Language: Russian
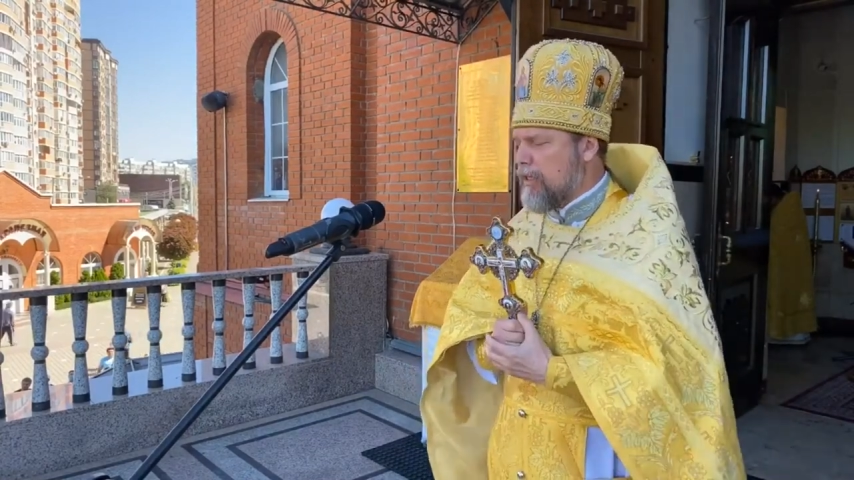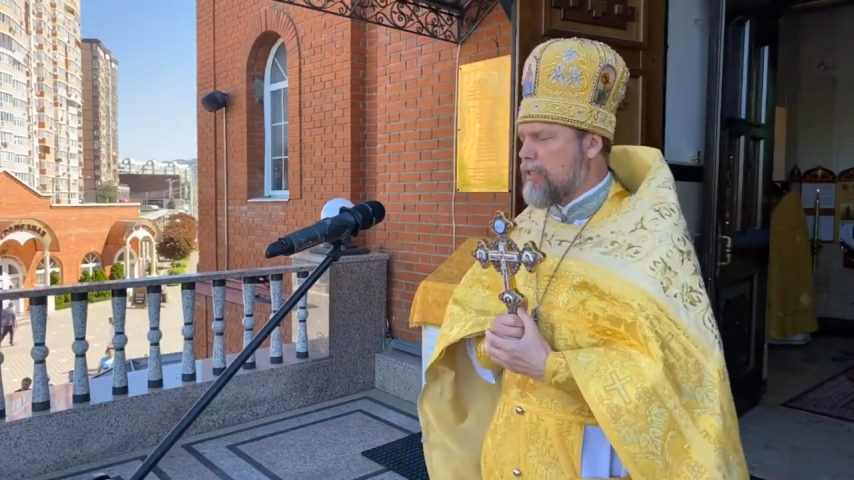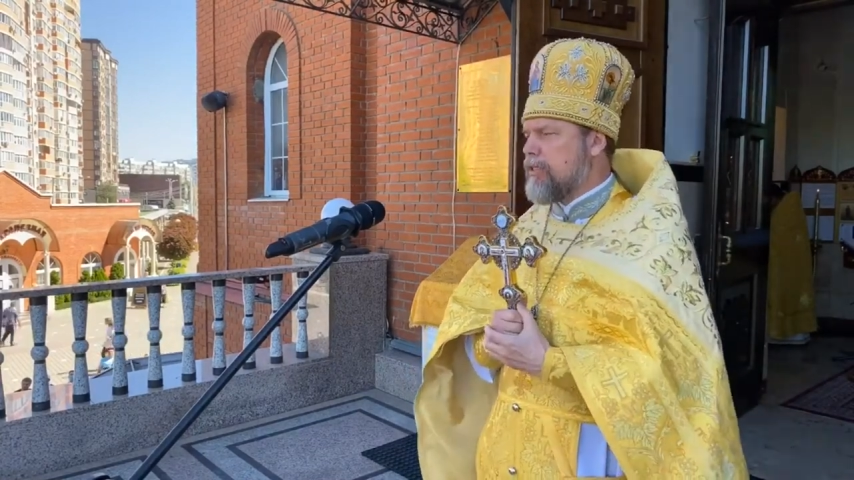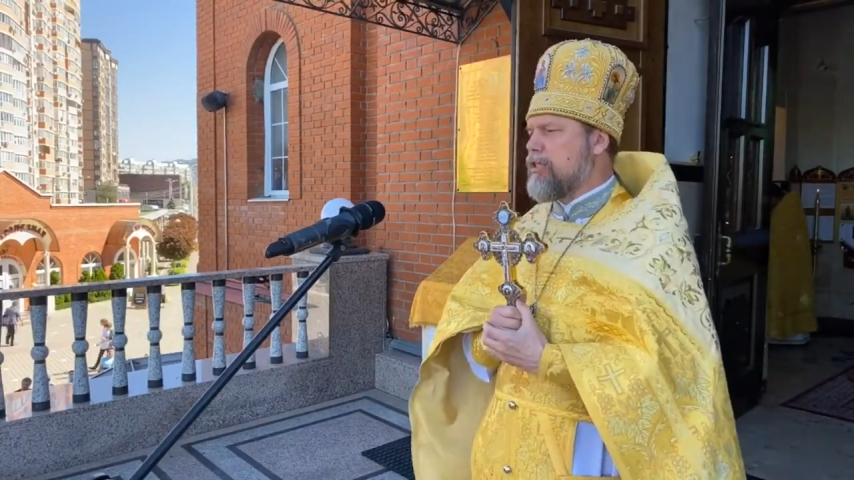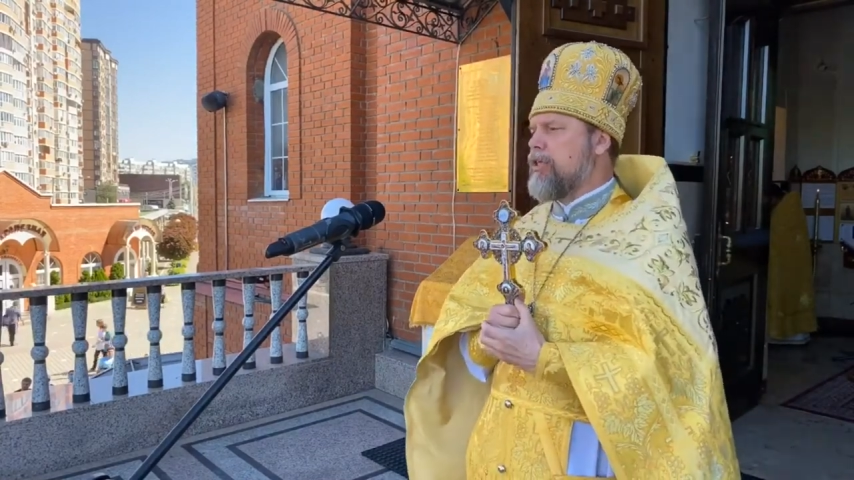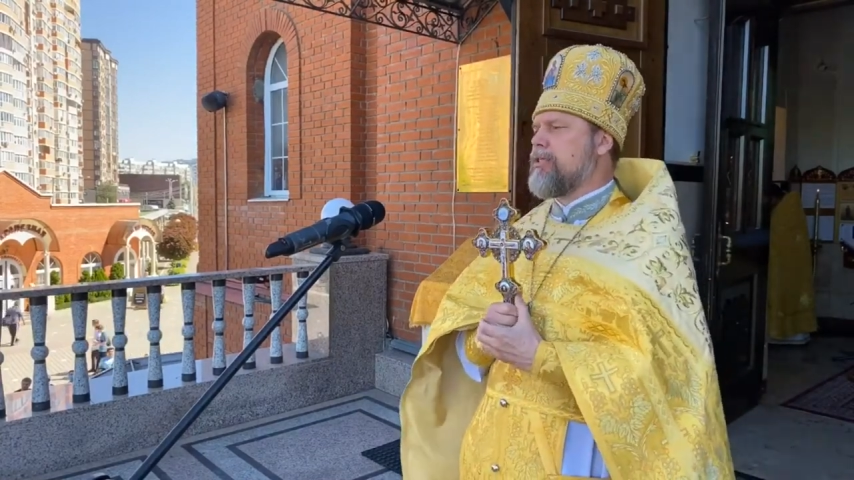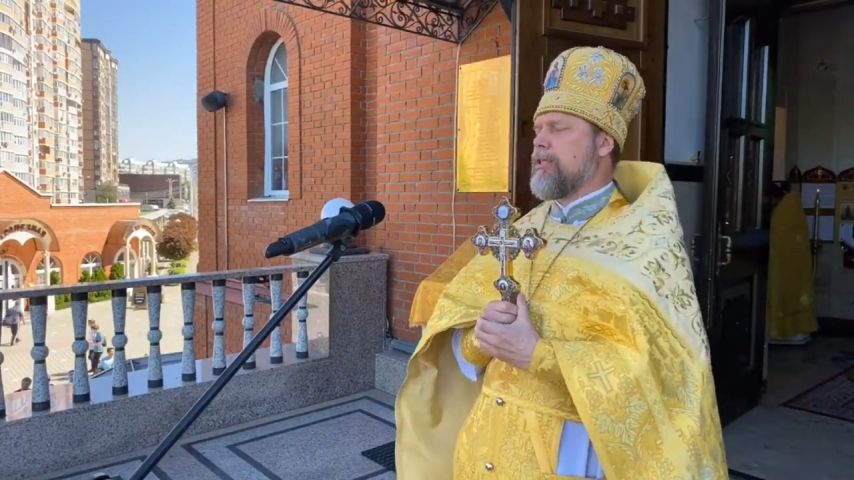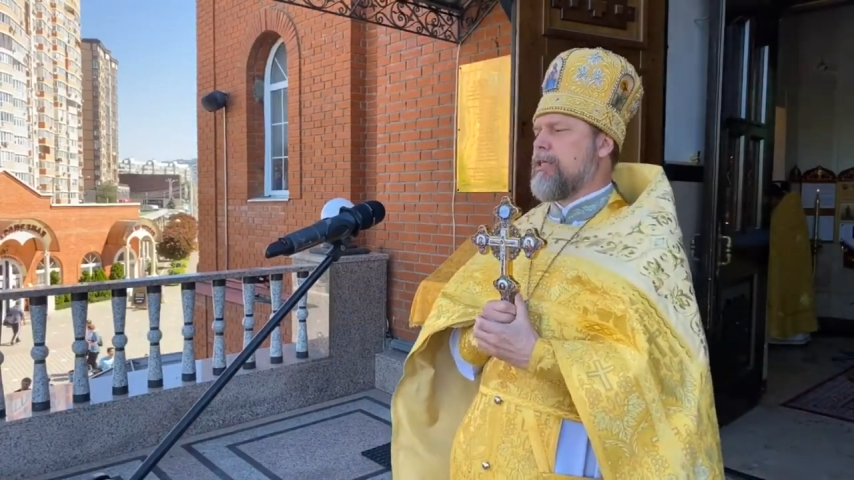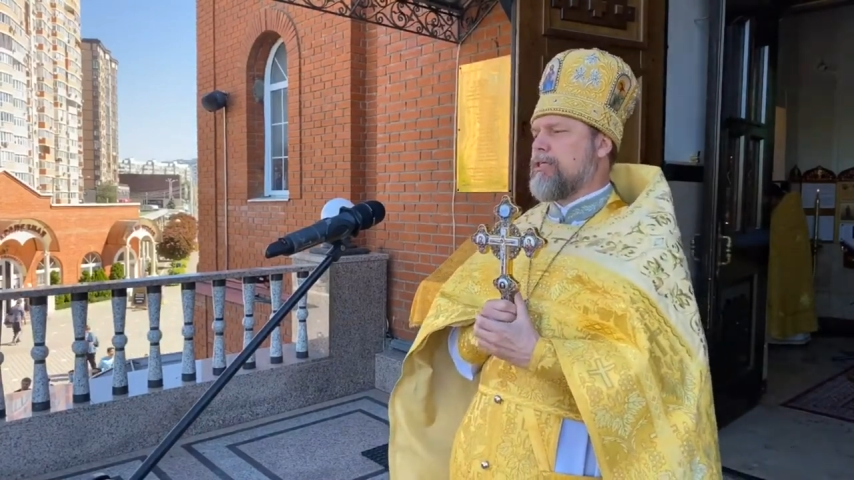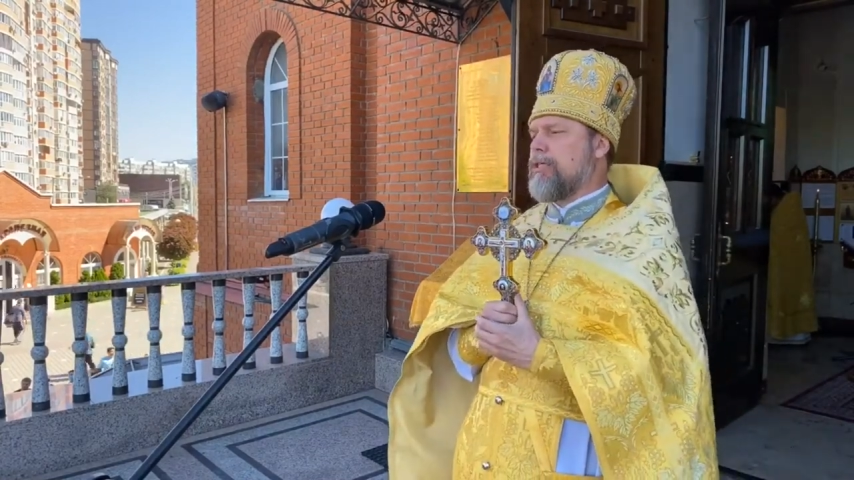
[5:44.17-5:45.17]
если
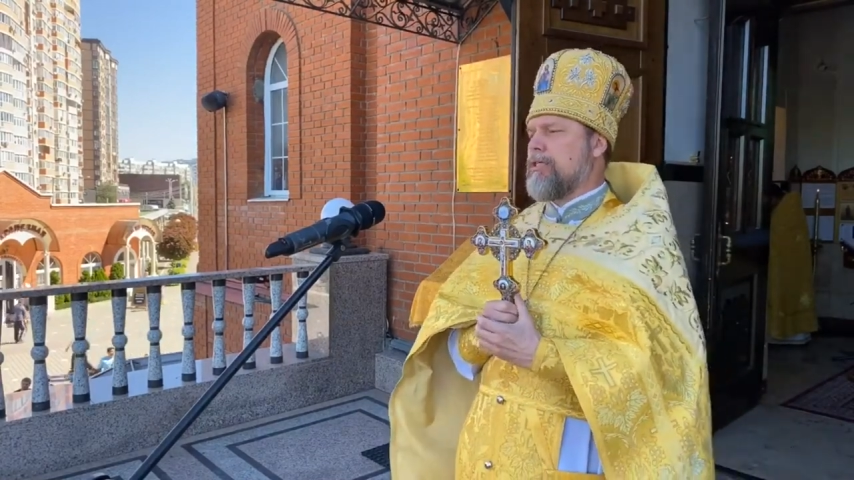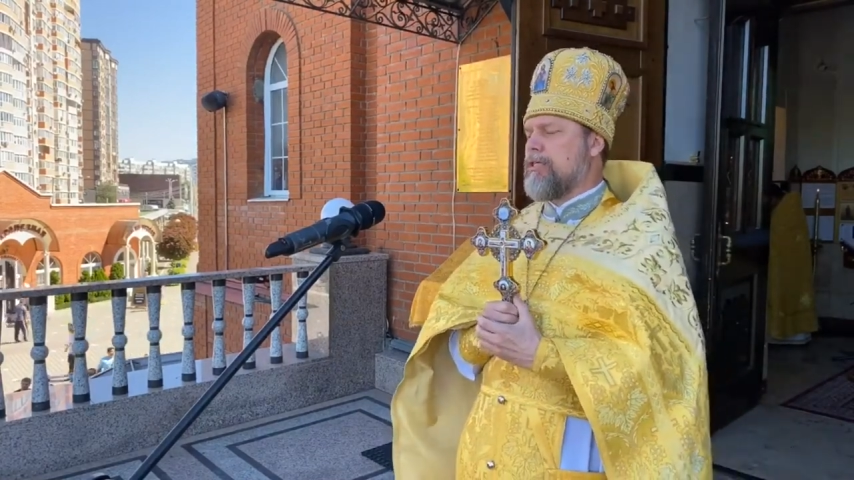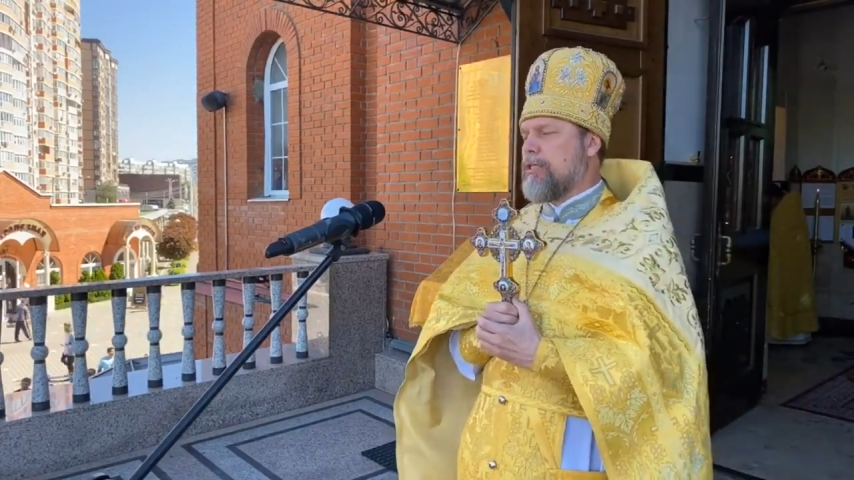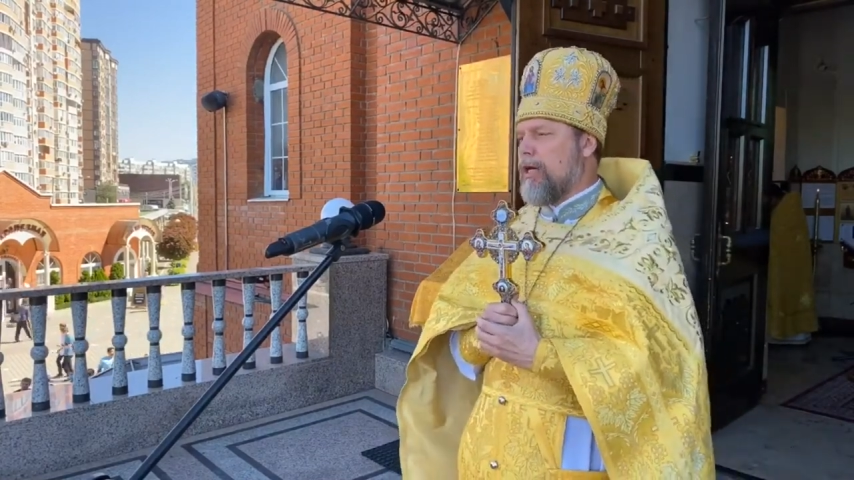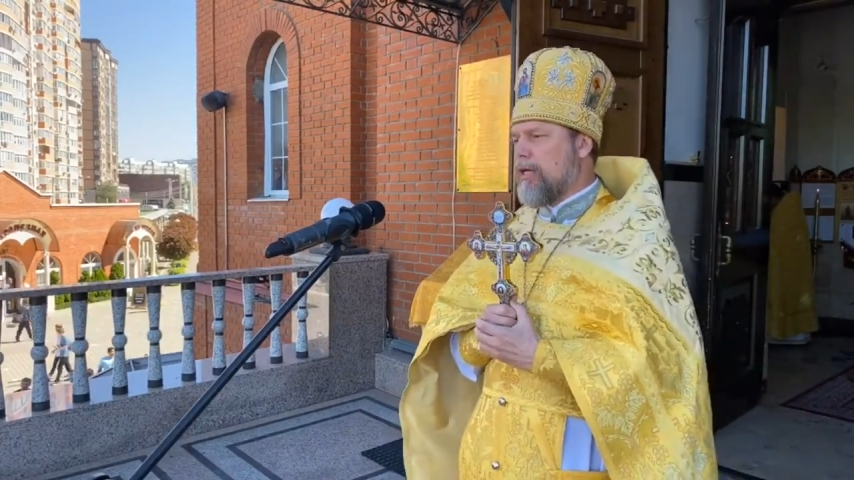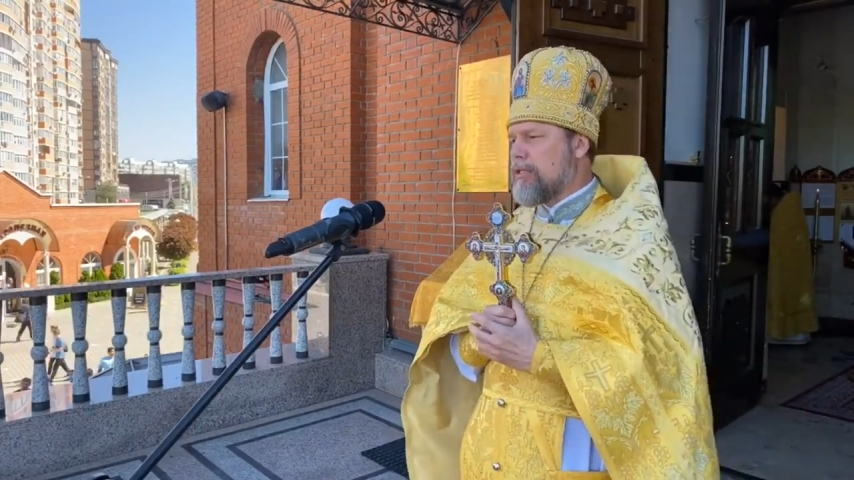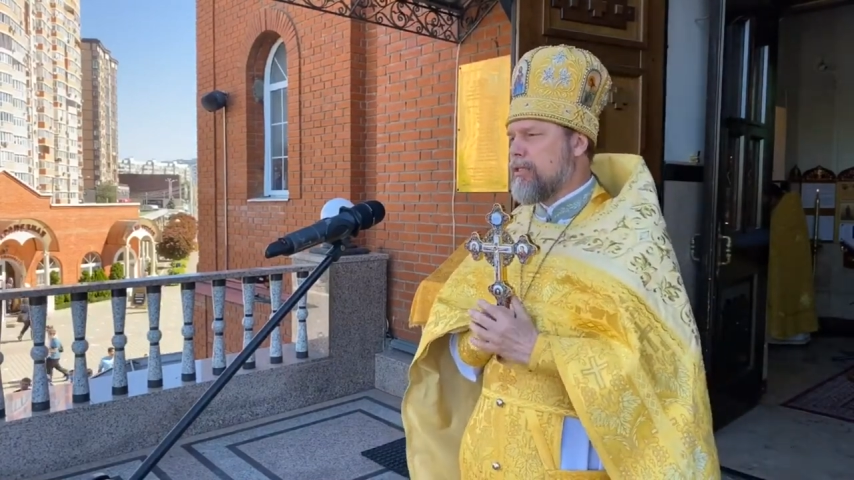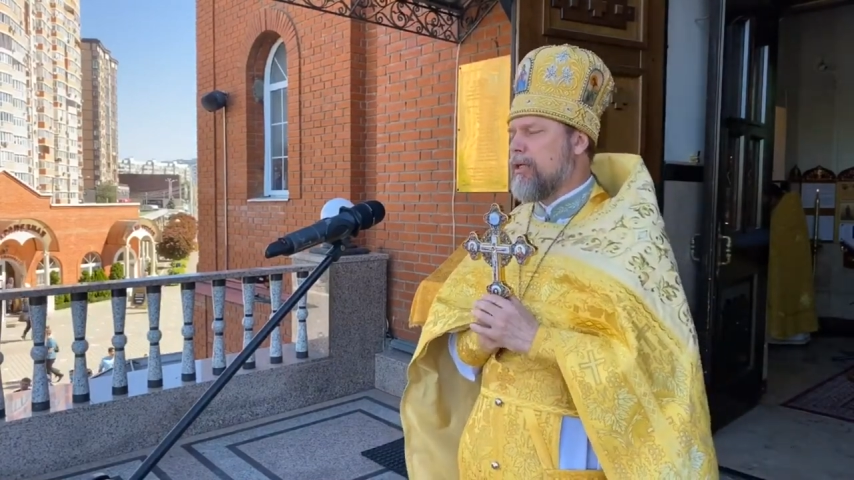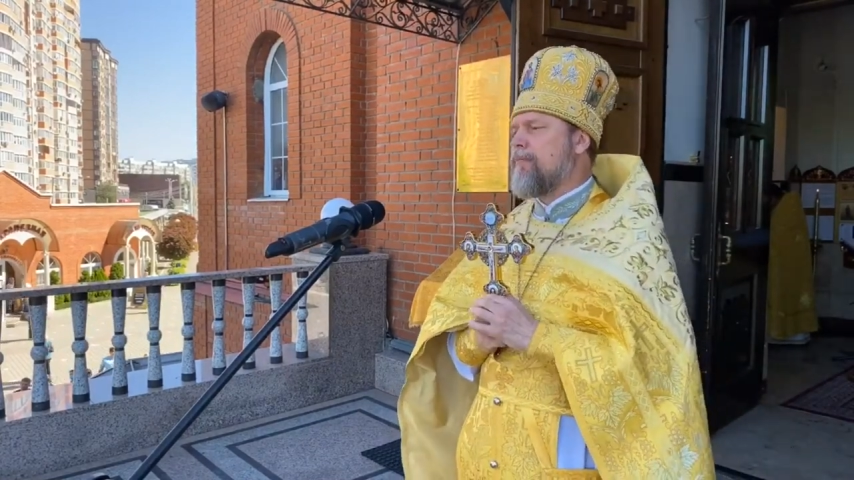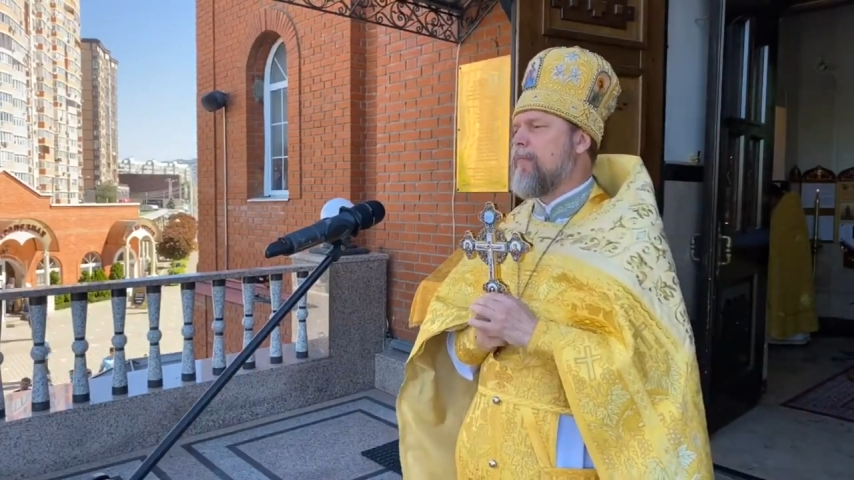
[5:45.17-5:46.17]
чисто наше
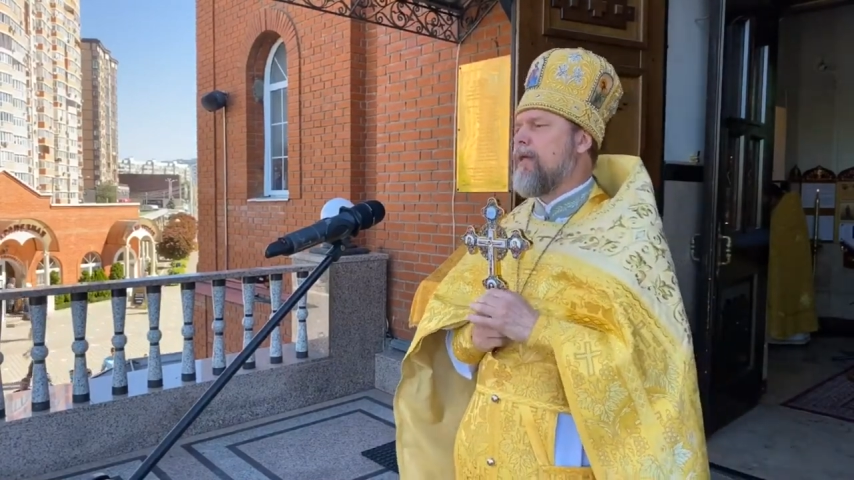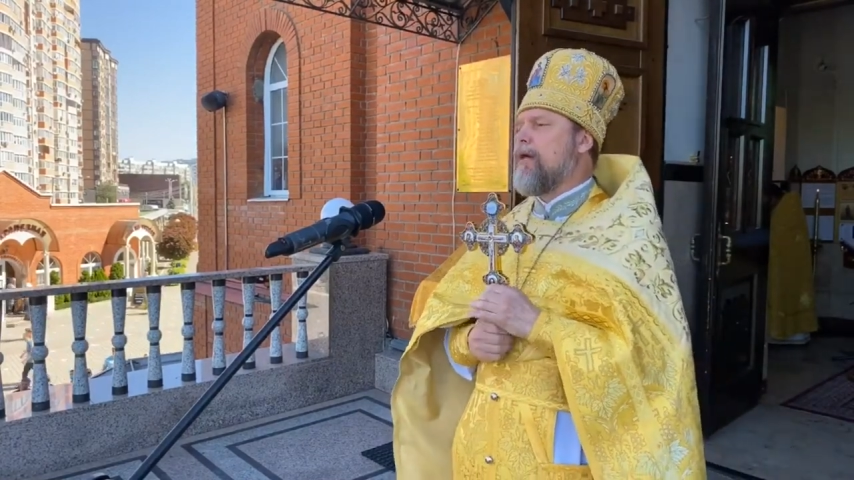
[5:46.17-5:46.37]
сердце –